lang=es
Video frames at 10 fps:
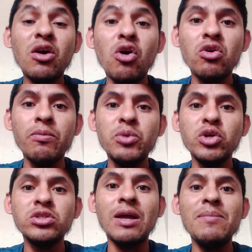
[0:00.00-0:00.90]

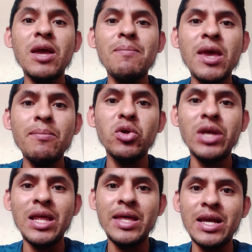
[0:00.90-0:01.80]
corruptos también miembros
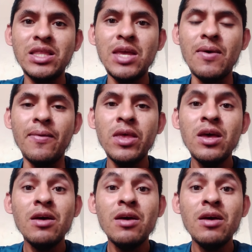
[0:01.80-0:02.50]
de la directiva.